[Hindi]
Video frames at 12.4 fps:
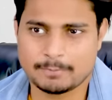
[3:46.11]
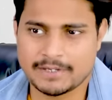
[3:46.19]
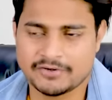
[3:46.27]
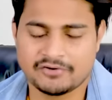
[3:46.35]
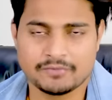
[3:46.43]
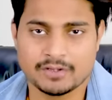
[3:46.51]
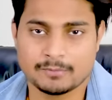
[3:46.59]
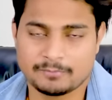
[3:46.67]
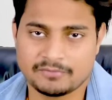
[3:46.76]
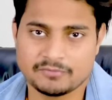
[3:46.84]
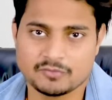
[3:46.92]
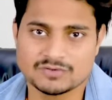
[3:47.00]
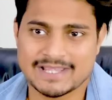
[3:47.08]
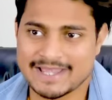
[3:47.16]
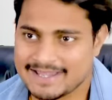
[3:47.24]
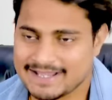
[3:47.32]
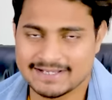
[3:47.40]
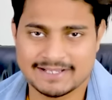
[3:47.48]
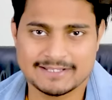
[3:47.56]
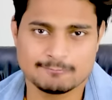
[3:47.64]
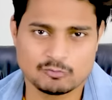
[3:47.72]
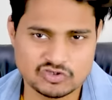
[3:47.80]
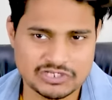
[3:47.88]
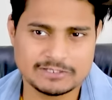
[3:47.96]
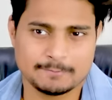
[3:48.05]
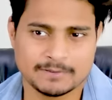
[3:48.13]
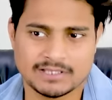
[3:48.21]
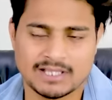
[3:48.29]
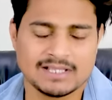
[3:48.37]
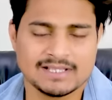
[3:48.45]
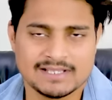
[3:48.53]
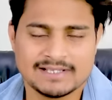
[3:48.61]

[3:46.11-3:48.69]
पेड प्रिव्यूज़ हैं या नहीं मुझे नहीं पता